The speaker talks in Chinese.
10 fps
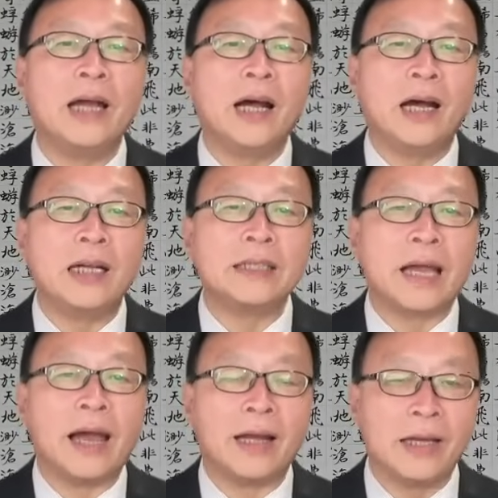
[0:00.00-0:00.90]
和
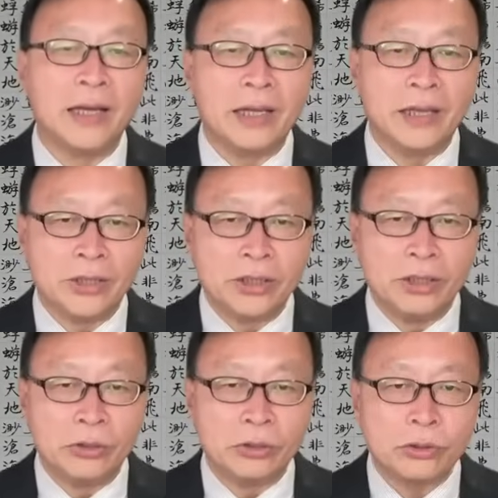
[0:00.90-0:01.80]
党内
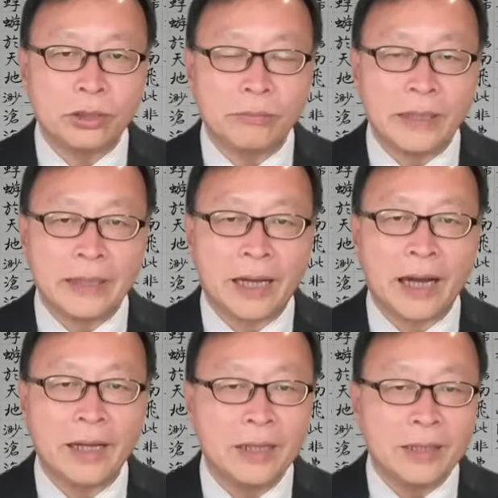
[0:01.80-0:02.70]
有序的为
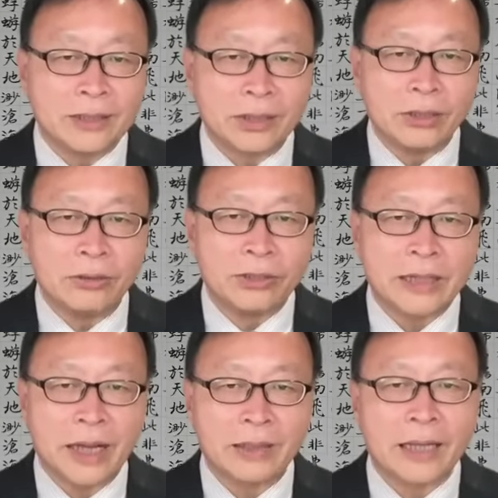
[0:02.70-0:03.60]
他走
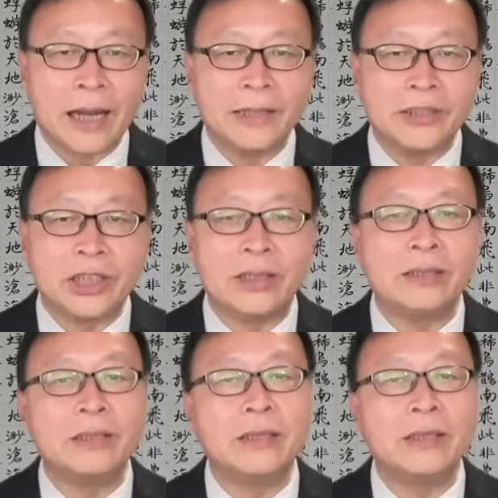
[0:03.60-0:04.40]
上台前